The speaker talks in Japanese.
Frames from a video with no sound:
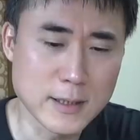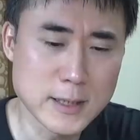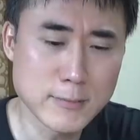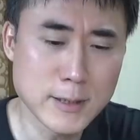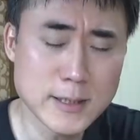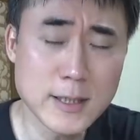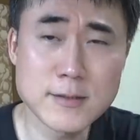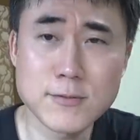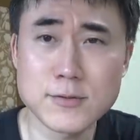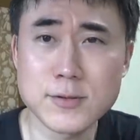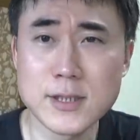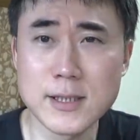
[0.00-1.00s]
石破さんの
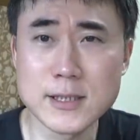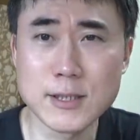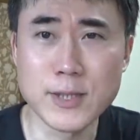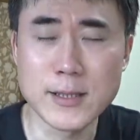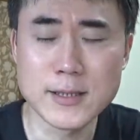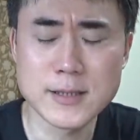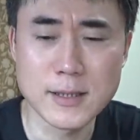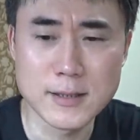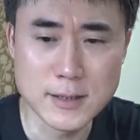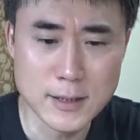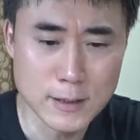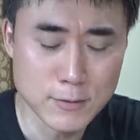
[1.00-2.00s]
ことに関しても話したん
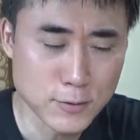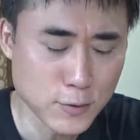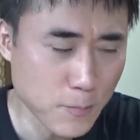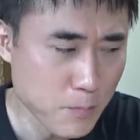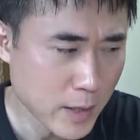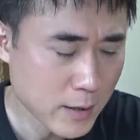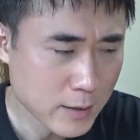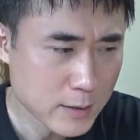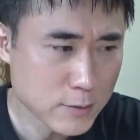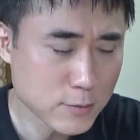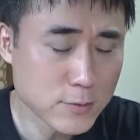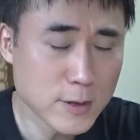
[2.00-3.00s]
ですけれど
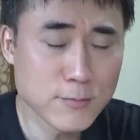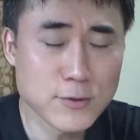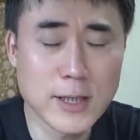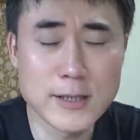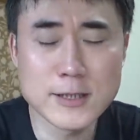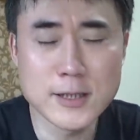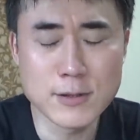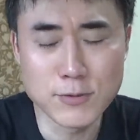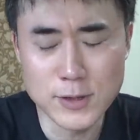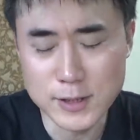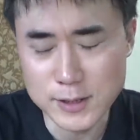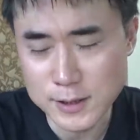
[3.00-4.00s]
その時に僕話した
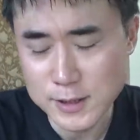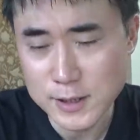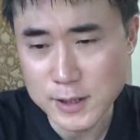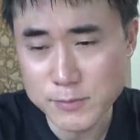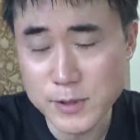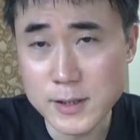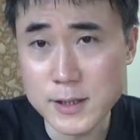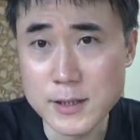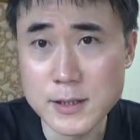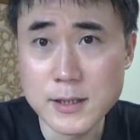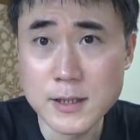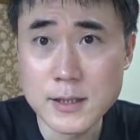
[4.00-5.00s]
のは、ま
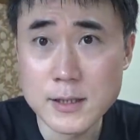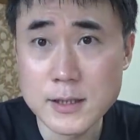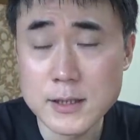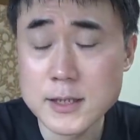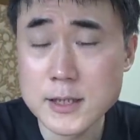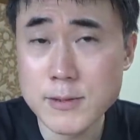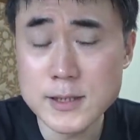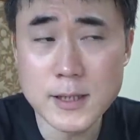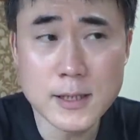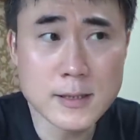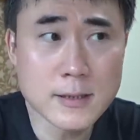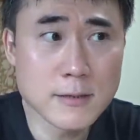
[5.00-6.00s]
あ、石破
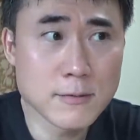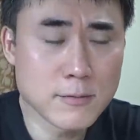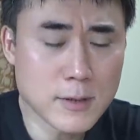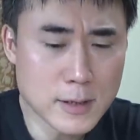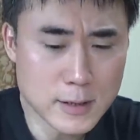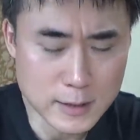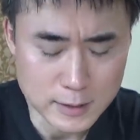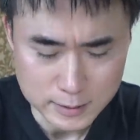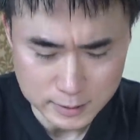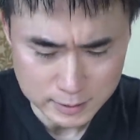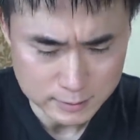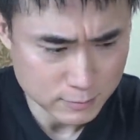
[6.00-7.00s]
さんは
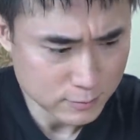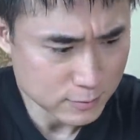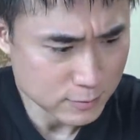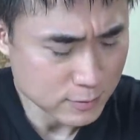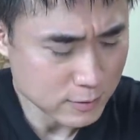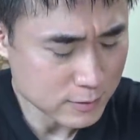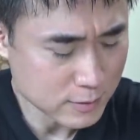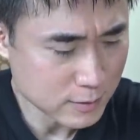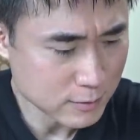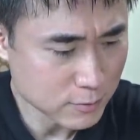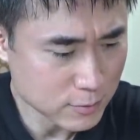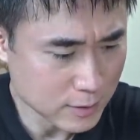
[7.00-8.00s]
あの
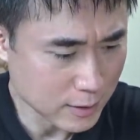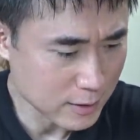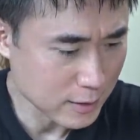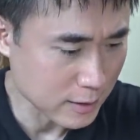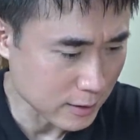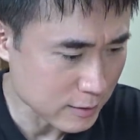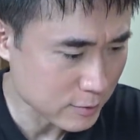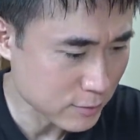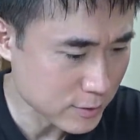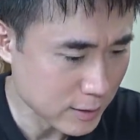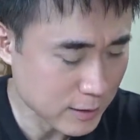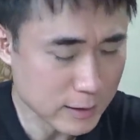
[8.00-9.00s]
今回
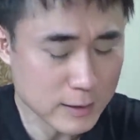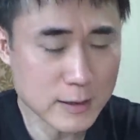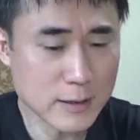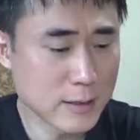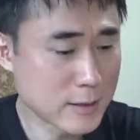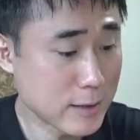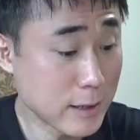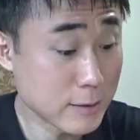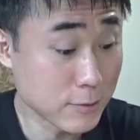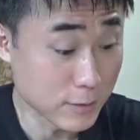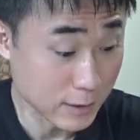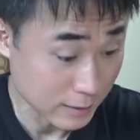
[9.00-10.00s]
総裁選
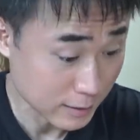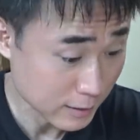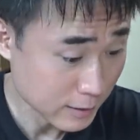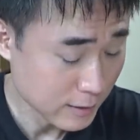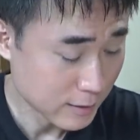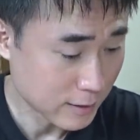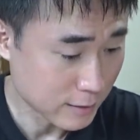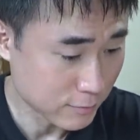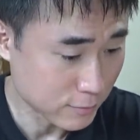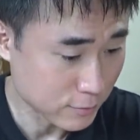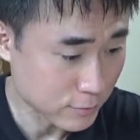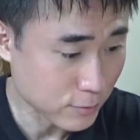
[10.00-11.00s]
挙でねあ
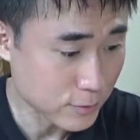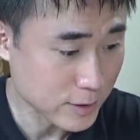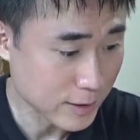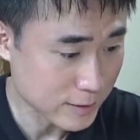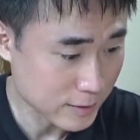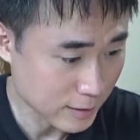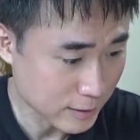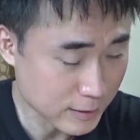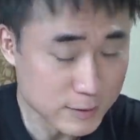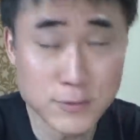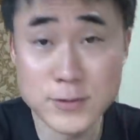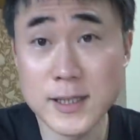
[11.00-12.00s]
の当選してね
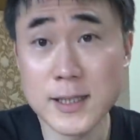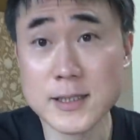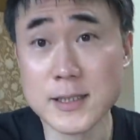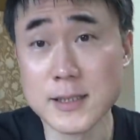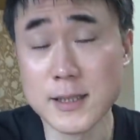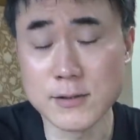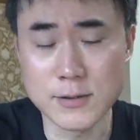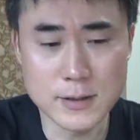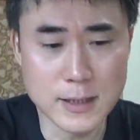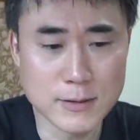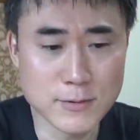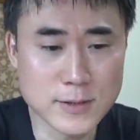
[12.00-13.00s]
総理大臣になる
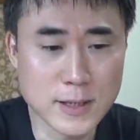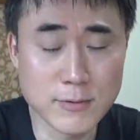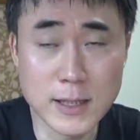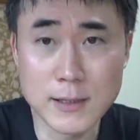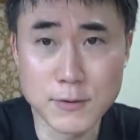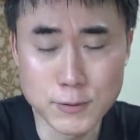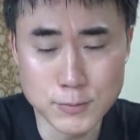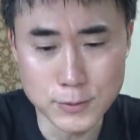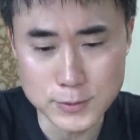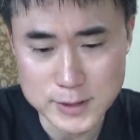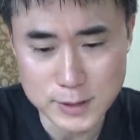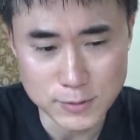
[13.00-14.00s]
可能性はほ
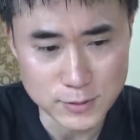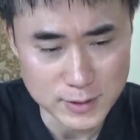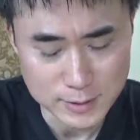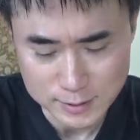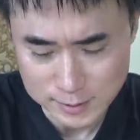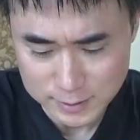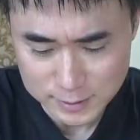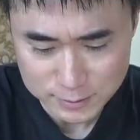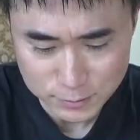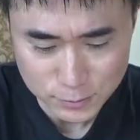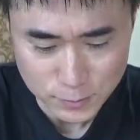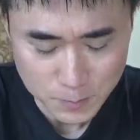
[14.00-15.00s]
ぼゼロなんだけれ
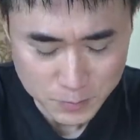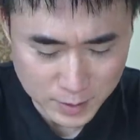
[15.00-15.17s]
ど、